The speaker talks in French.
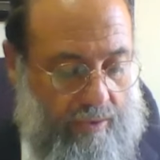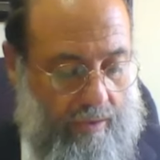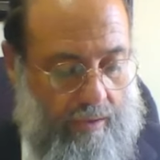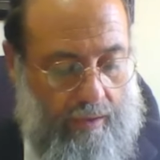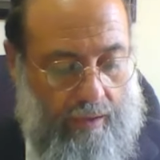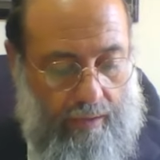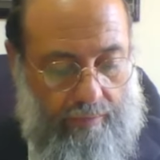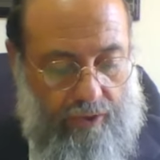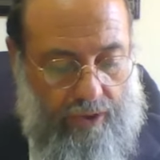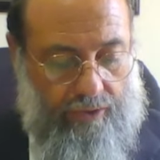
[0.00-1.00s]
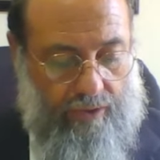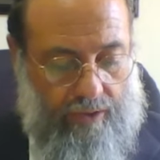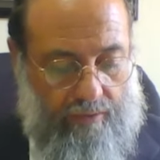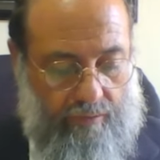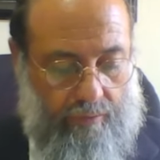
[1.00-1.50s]
ça Hamisha
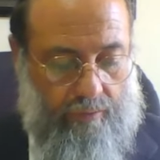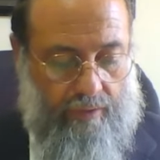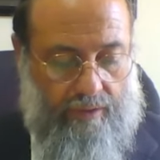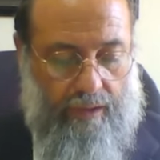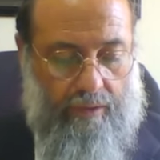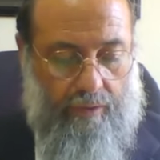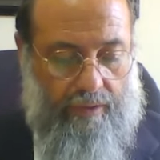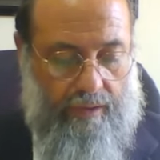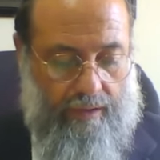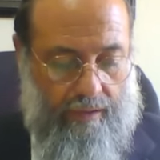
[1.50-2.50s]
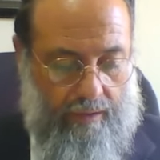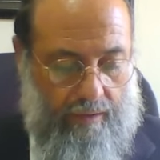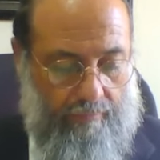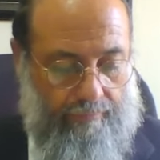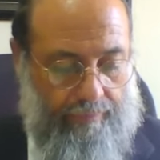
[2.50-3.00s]
vous cinq ont été
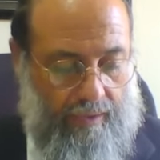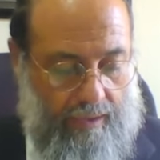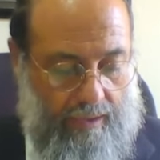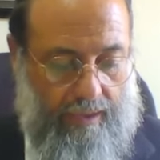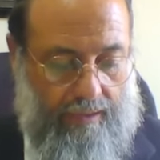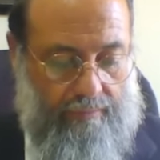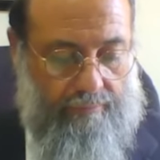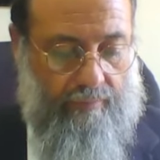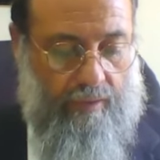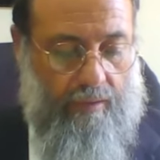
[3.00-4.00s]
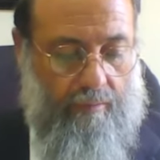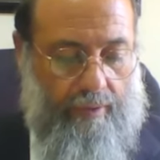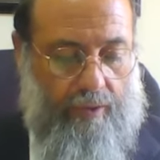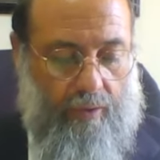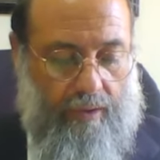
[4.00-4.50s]
écrits. Klal,
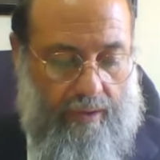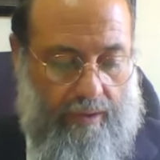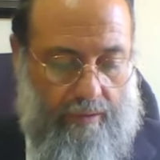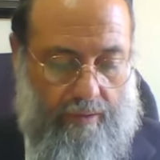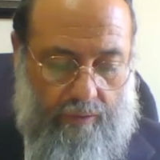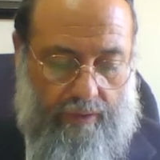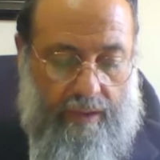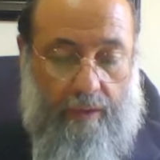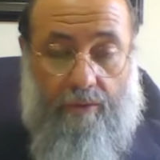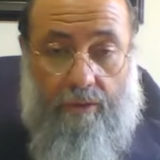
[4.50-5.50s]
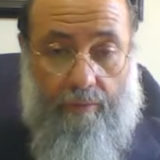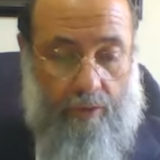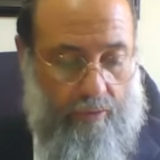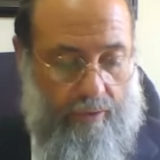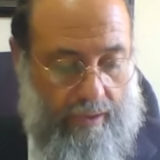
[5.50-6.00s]
Betor Haget, ils ont été écrits ensemble
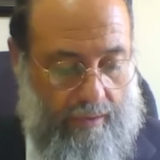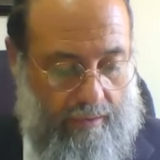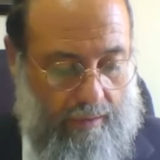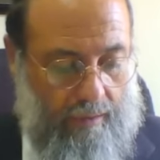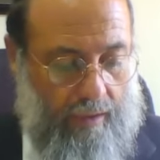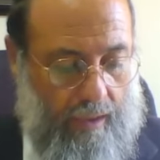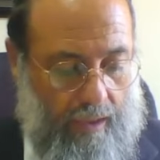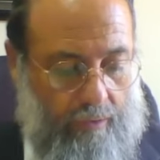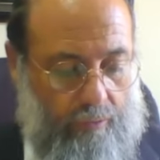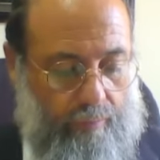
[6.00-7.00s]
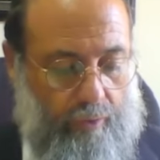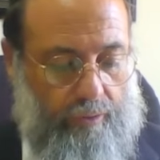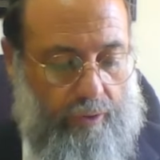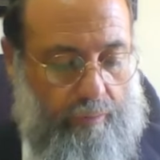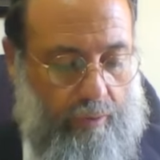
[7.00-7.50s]
dans le Get. Anu
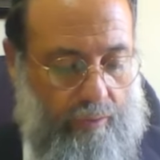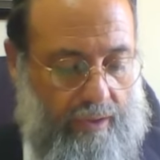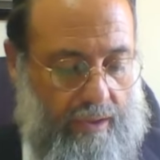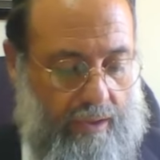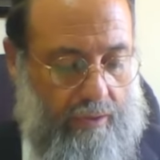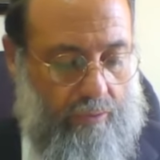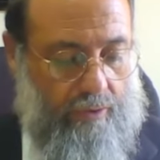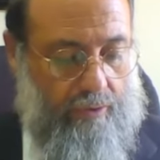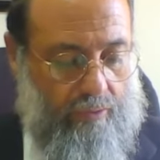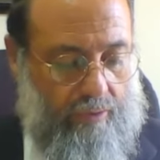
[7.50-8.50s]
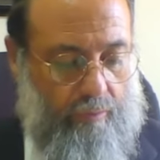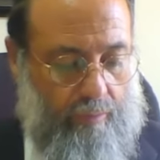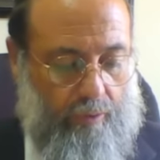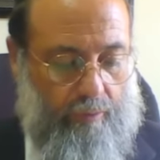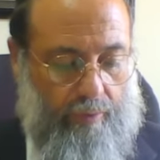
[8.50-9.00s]
ploni ou ploni, girash nous chantons
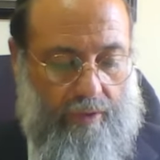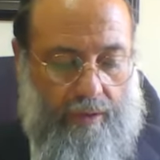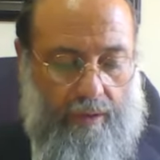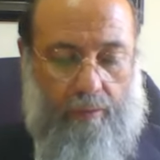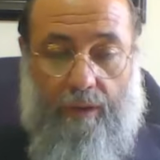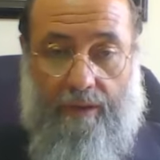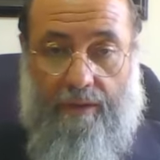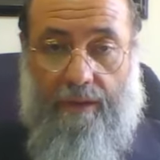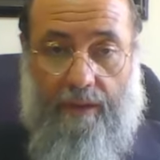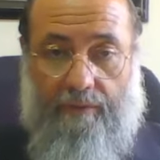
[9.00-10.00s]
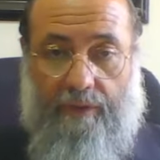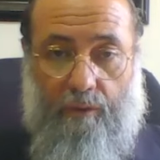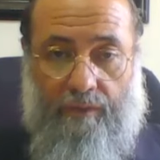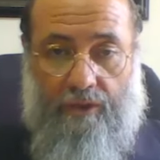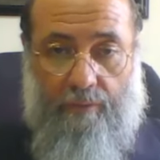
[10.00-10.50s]
ploni ploni. Et nous, un tel Rav
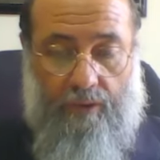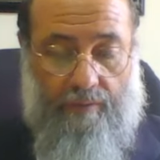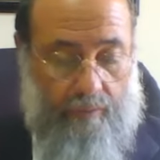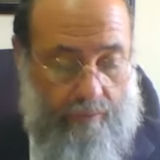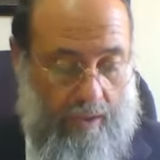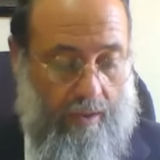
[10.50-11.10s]
rouben Shimon et